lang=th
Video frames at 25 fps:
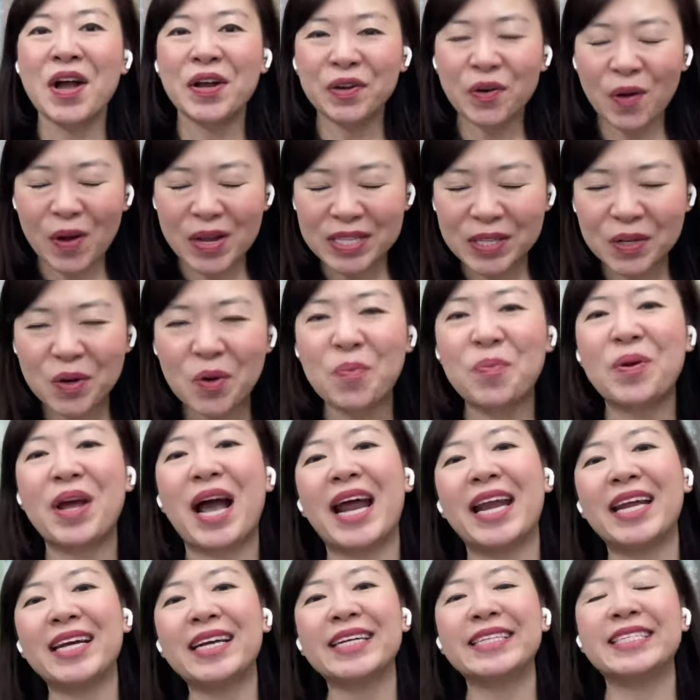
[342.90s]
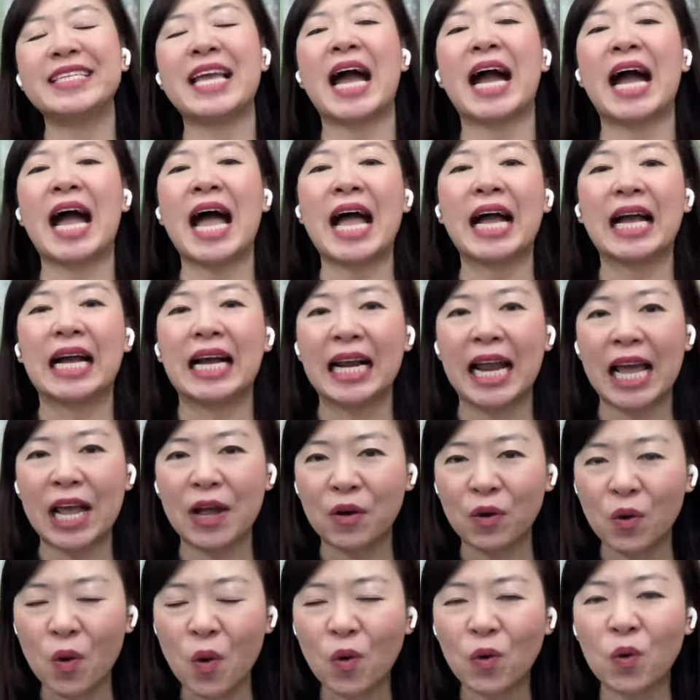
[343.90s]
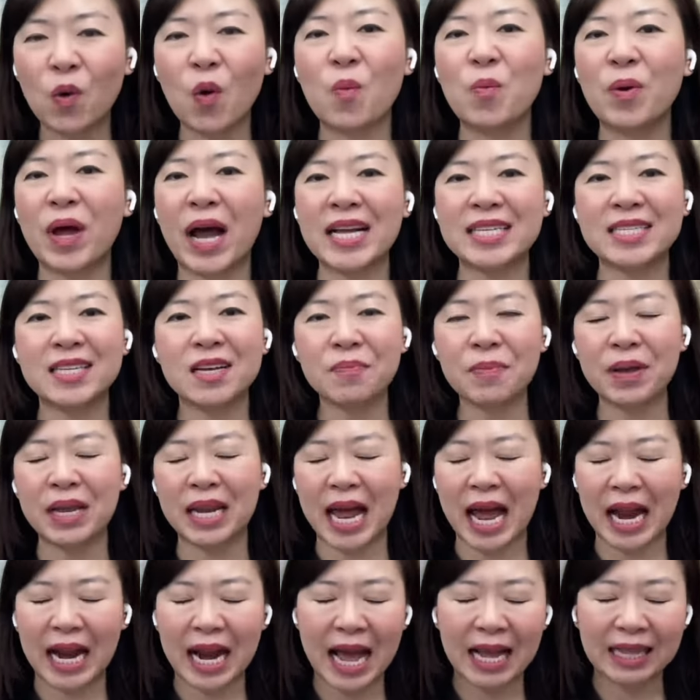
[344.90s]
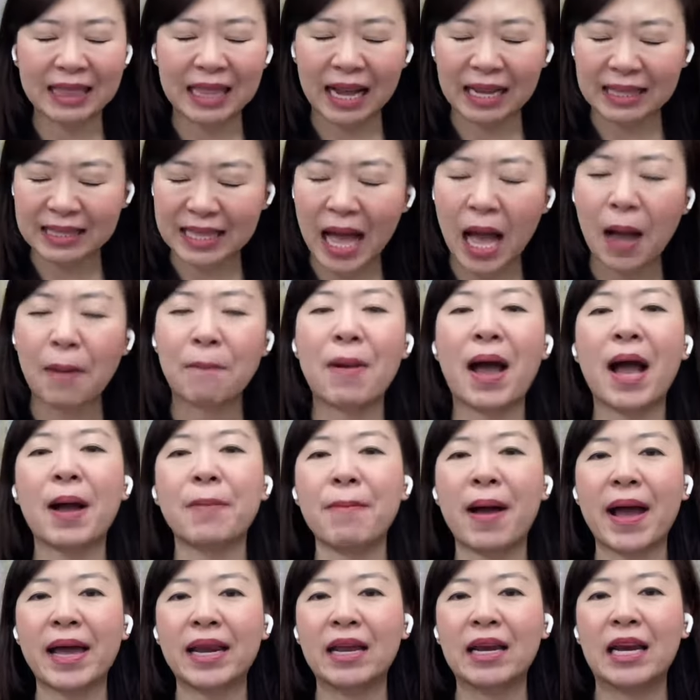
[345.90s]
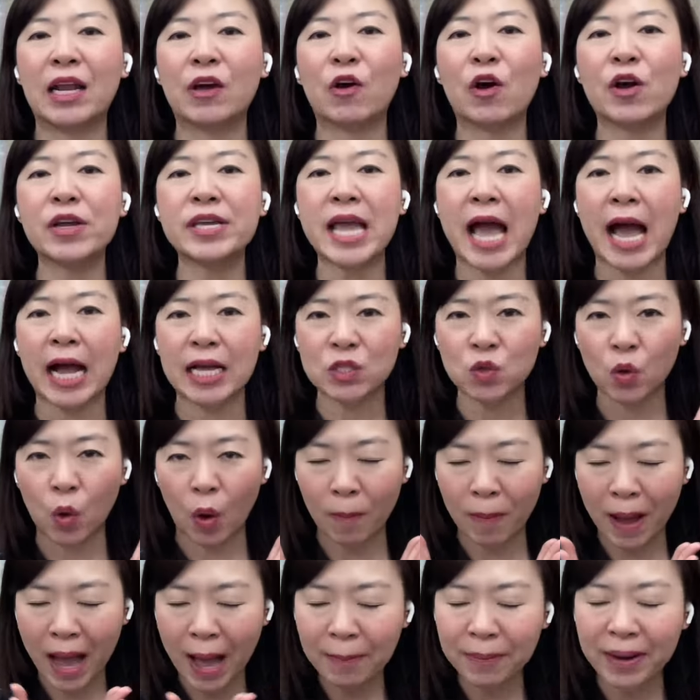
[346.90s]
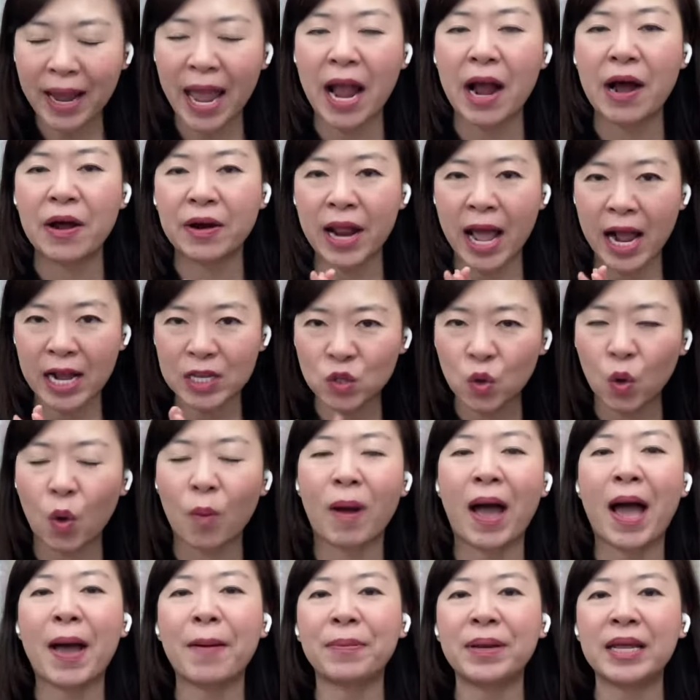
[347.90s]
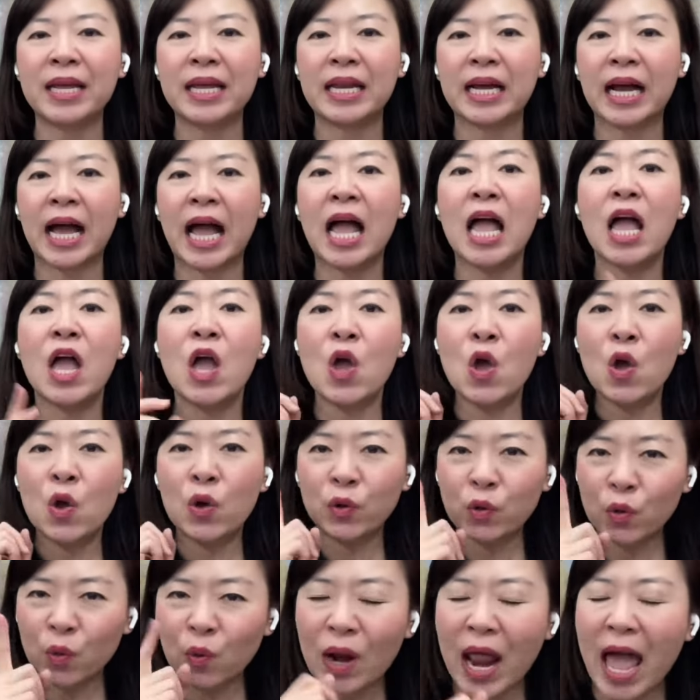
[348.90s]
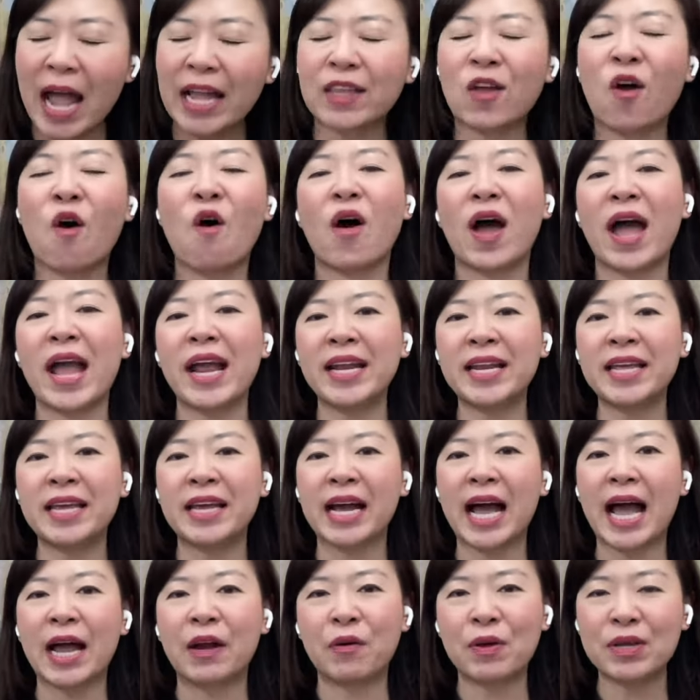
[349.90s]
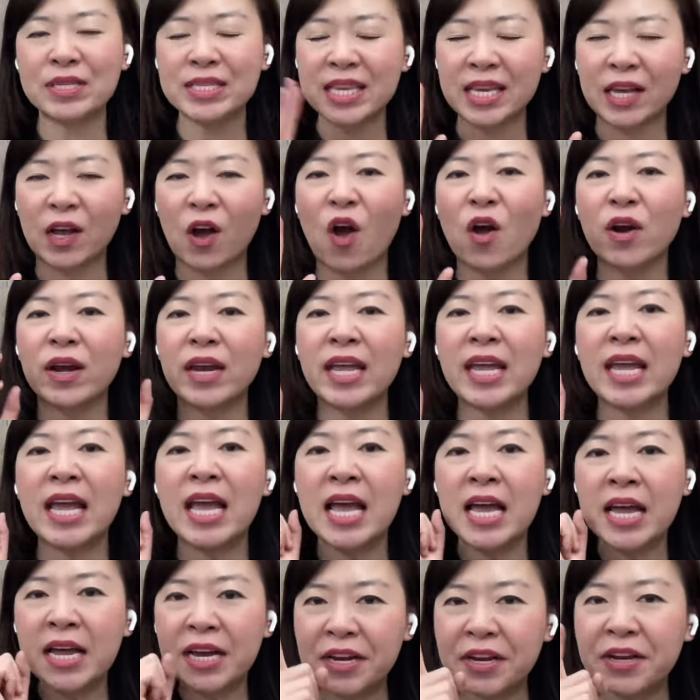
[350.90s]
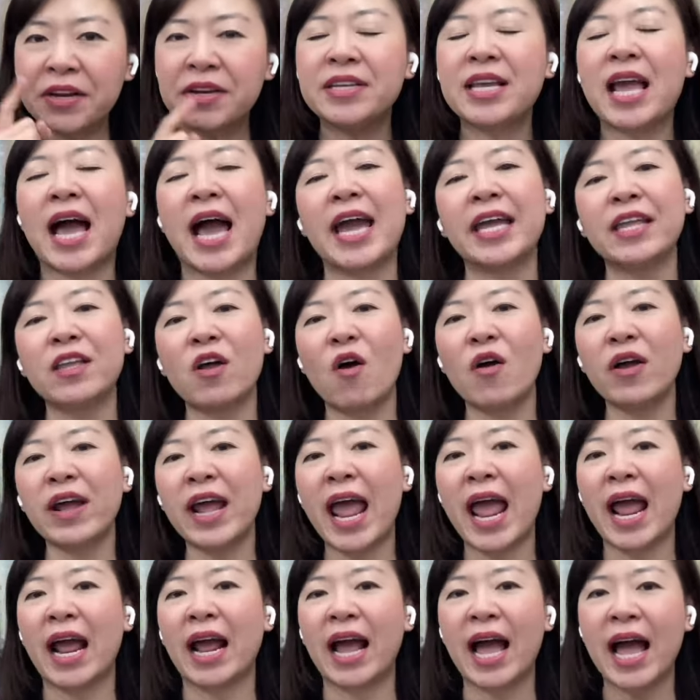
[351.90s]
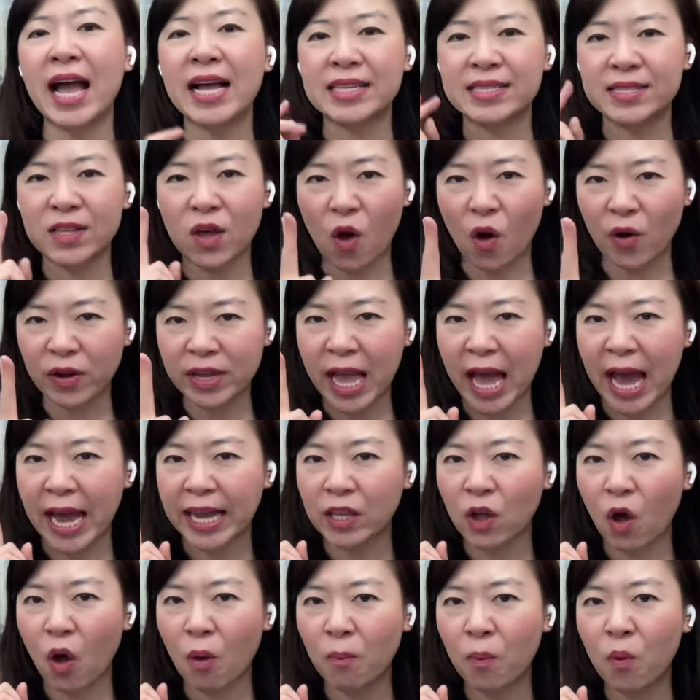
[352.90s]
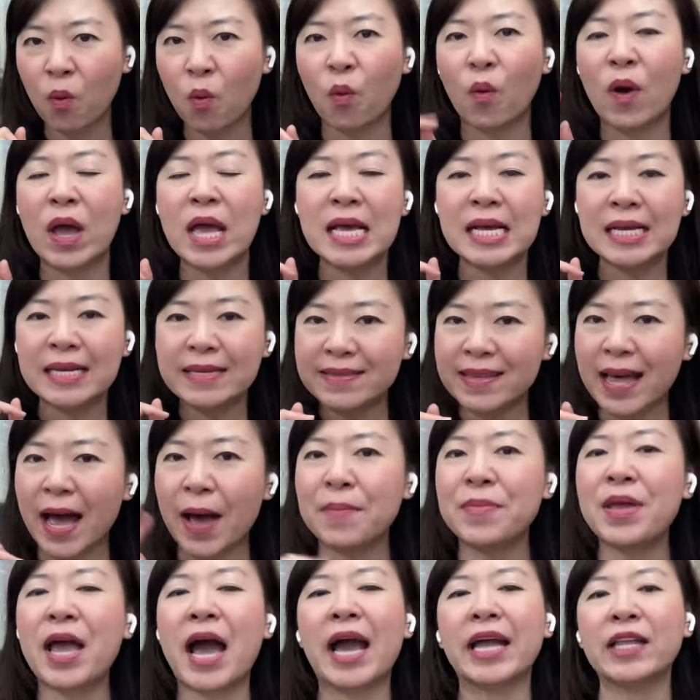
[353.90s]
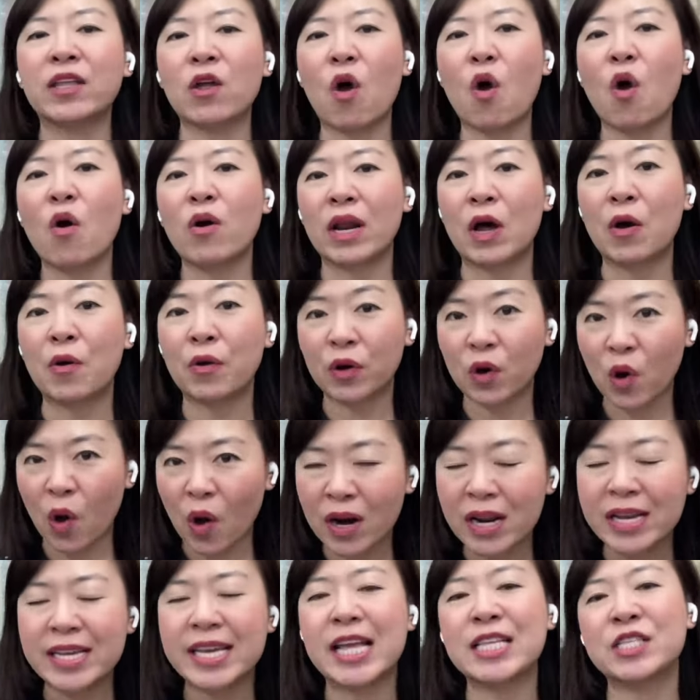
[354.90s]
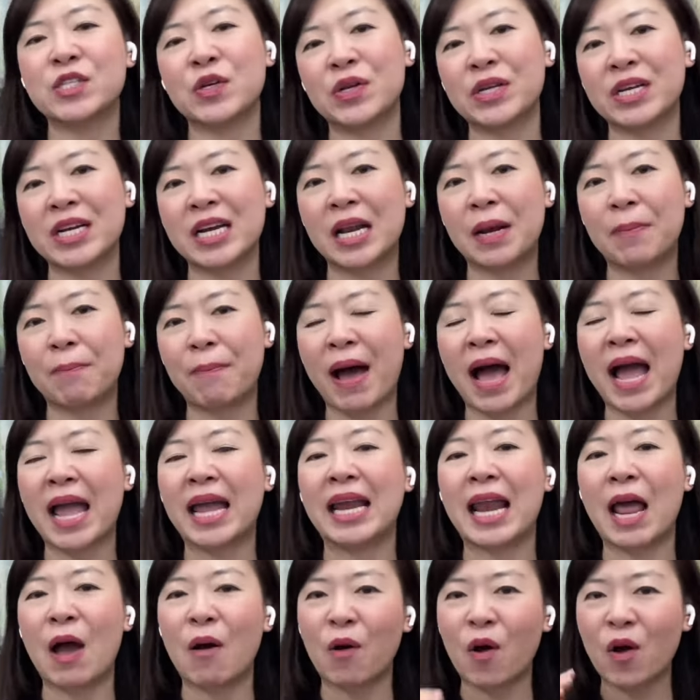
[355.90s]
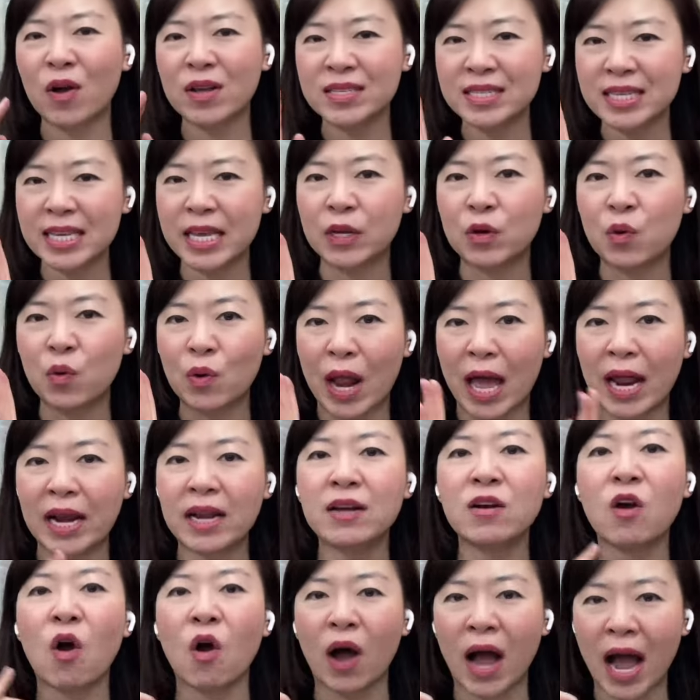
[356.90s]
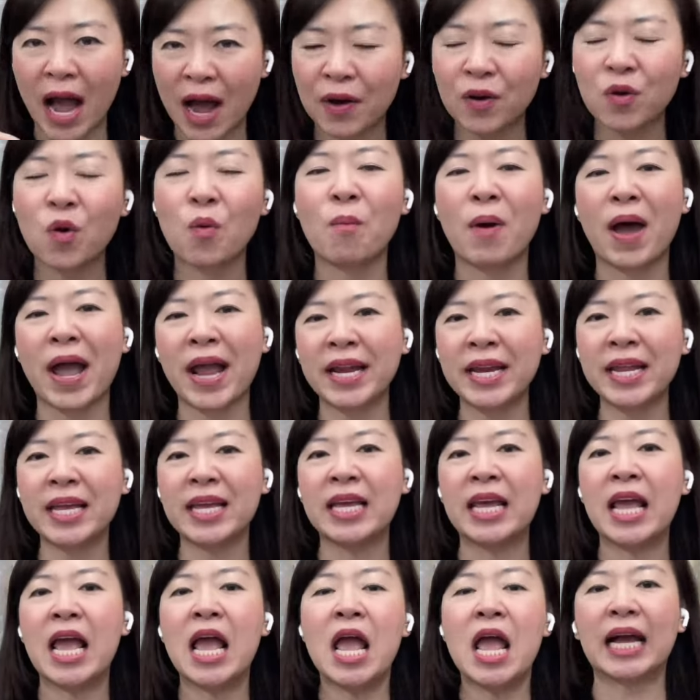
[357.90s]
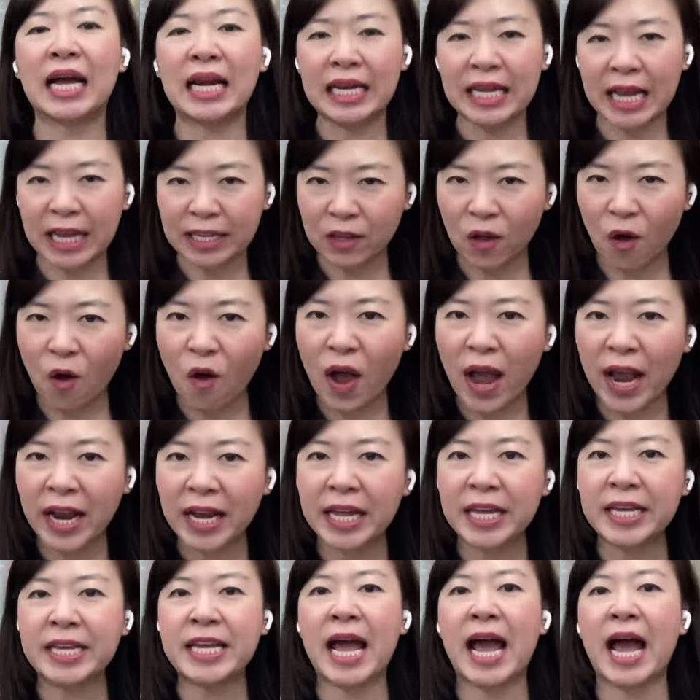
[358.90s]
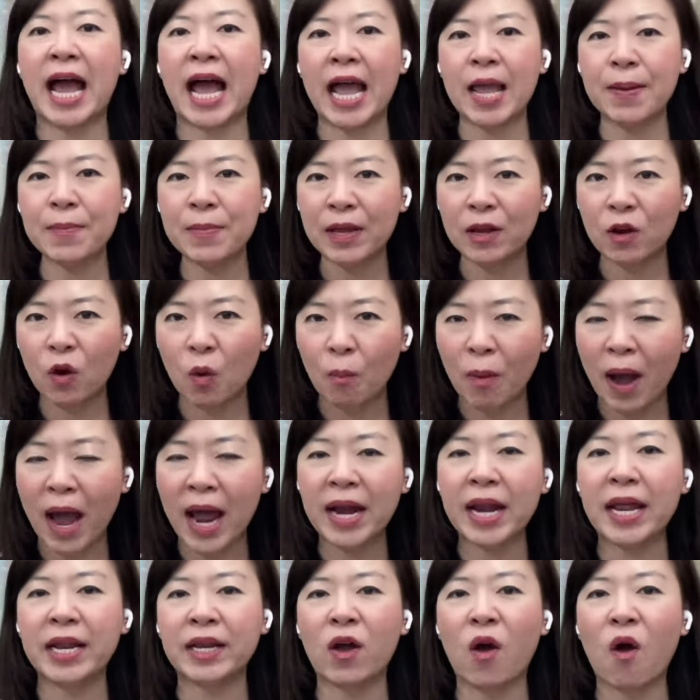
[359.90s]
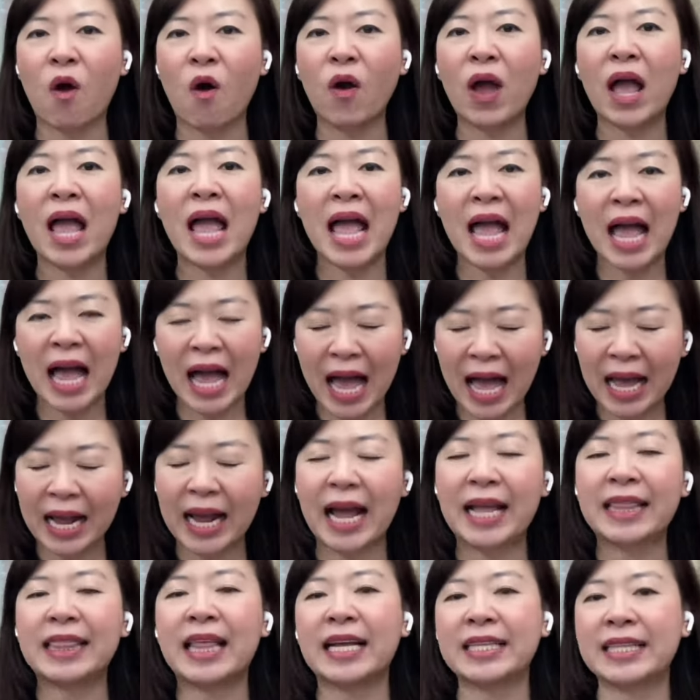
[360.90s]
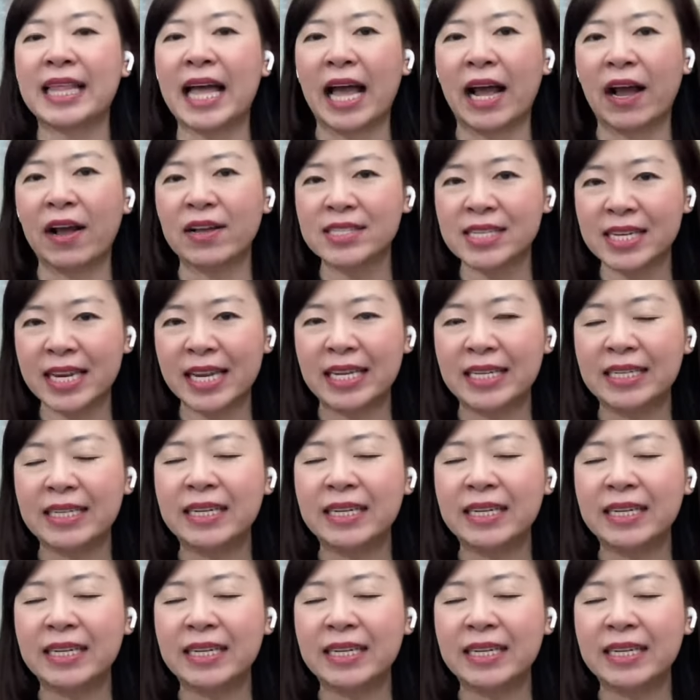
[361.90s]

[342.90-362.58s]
โดยสรุปนะคะถ้าเกิดอยากห่างไกลโรคลมนะคะ ซึ่งมีนานาต่างๆ มากมายเลยแล้วก็อยากสุขภาพแข็งแรงสุขภาพดีนะคะ ดูแลท้องให้ดีค่ะโดย4ข้อนี้1อย่าให้ท้องแข็งค่ะ2อย่าให้ท้องผูกสาอย่าให้ท้องของเราร้อนหรือเย็นจนเกินไป แล้วก็สี่ดูแลเรื่องของอารมณ์ให้ดีเคลียร์ท้องให้ดีอย่าให้มีลมอั้นในท้องอาการต่างๆ ก็จะดี